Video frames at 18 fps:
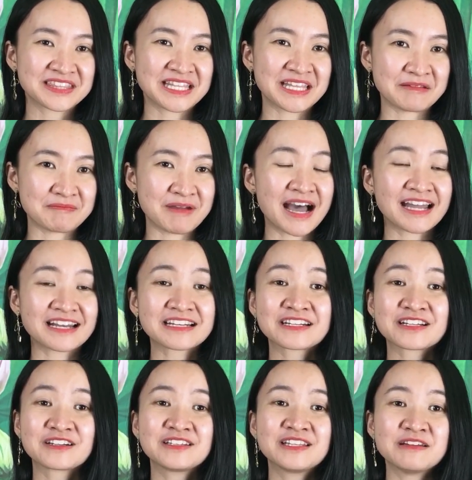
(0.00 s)
để
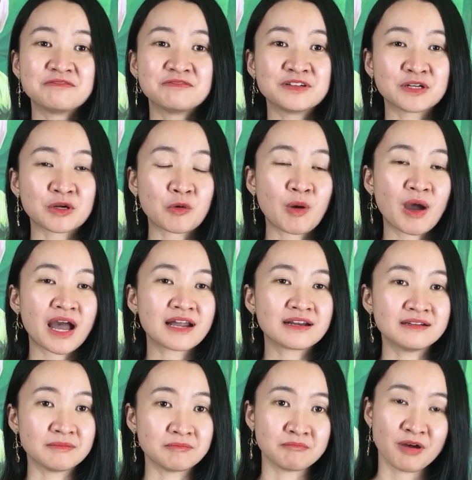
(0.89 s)
bạn có thể vượt
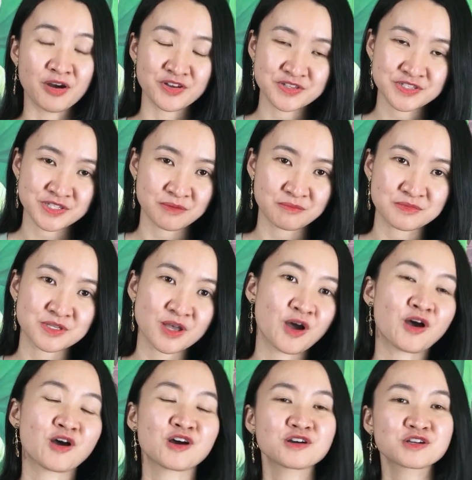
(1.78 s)
qua được mọi sóng
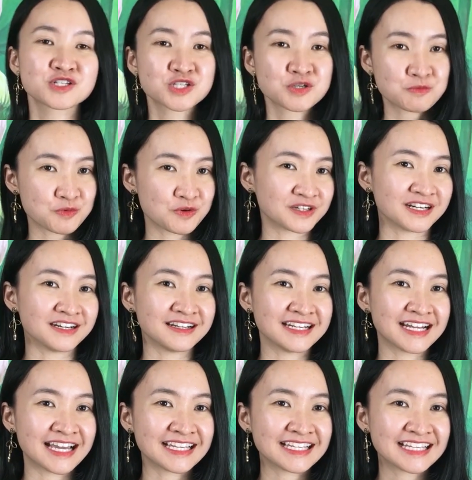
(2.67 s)
gió trong cuộc
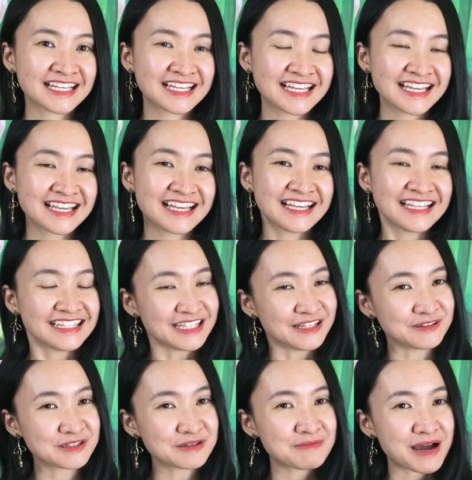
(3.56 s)
đời này.
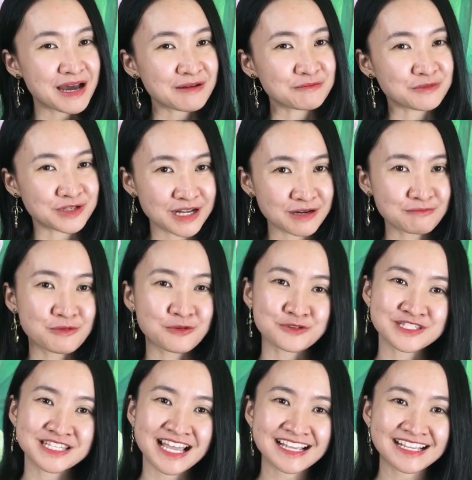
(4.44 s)
Nếu như bạn muốn đặt
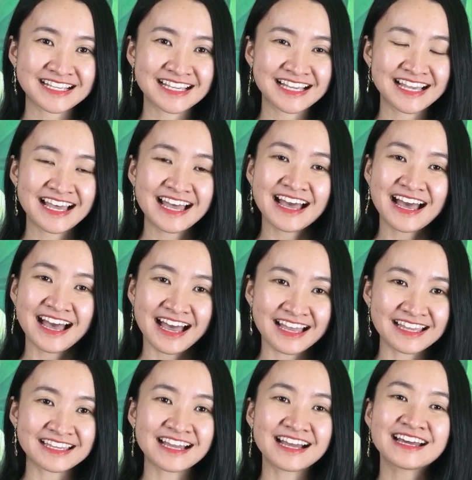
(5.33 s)
bộ sách,
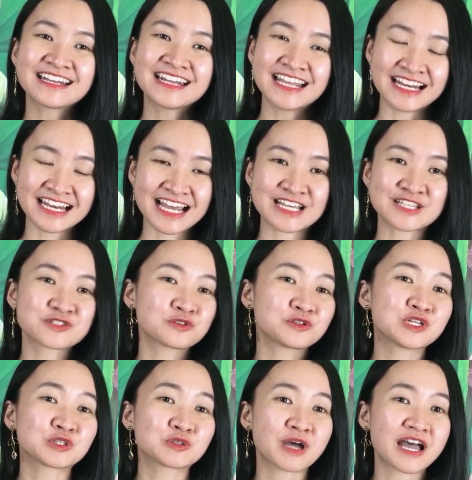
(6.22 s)
hãy à, để lại
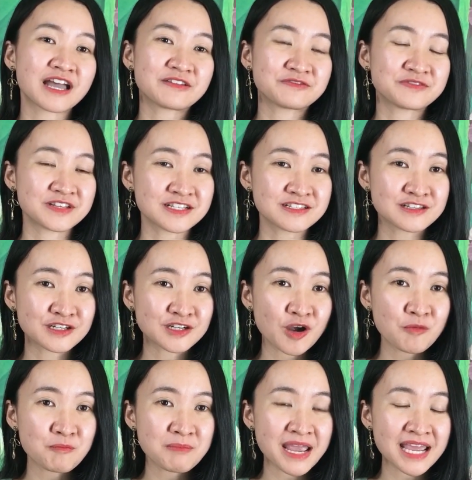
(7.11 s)
số điện thoại phía dưới
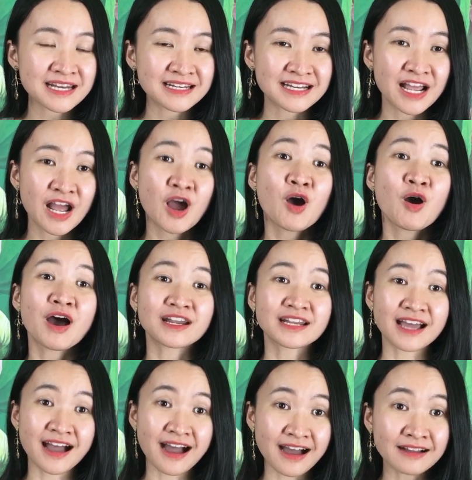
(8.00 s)
comment
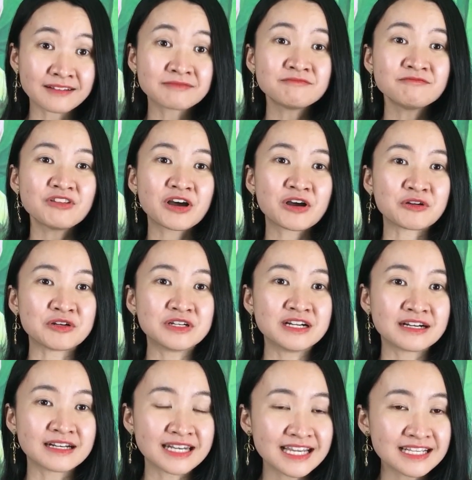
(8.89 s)
hoặc ấn vào
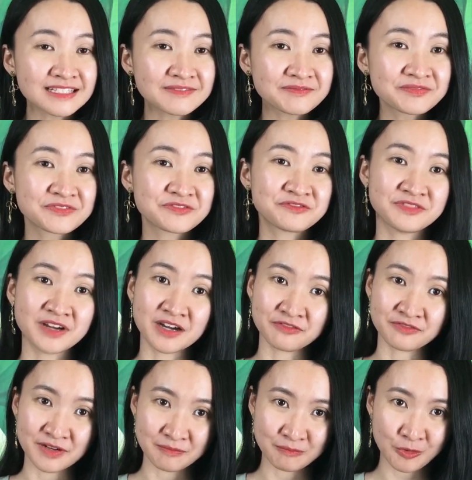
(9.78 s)
đường link
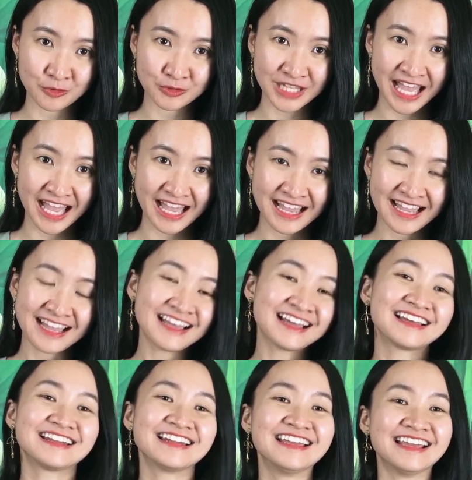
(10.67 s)
ở phần mô tả
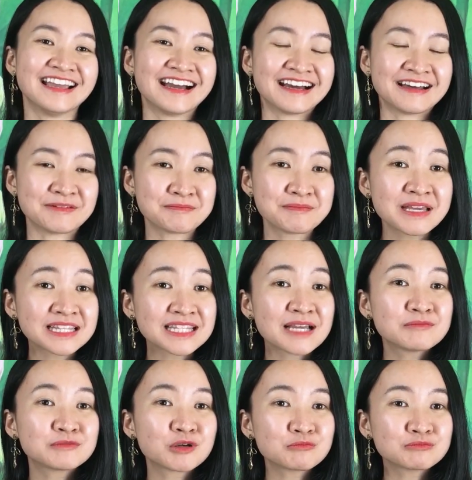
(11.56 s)
để à, biết
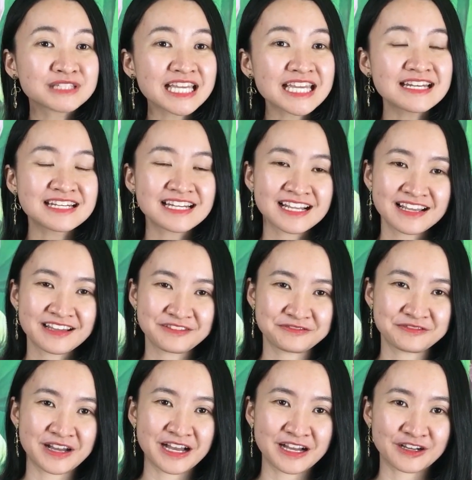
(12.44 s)
thêm thông tin
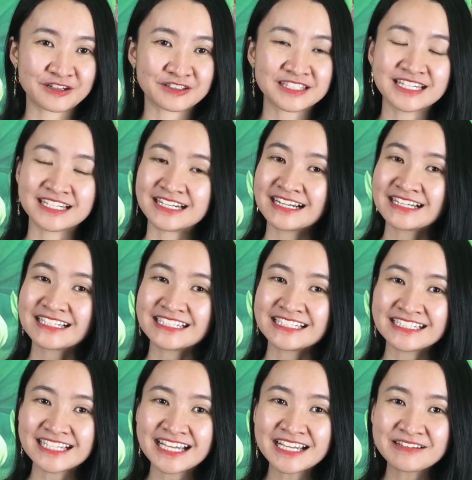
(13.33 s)
và có thể đăng
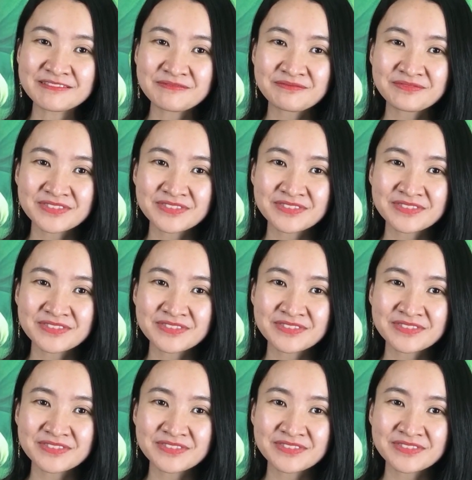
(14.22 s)
ký nhé.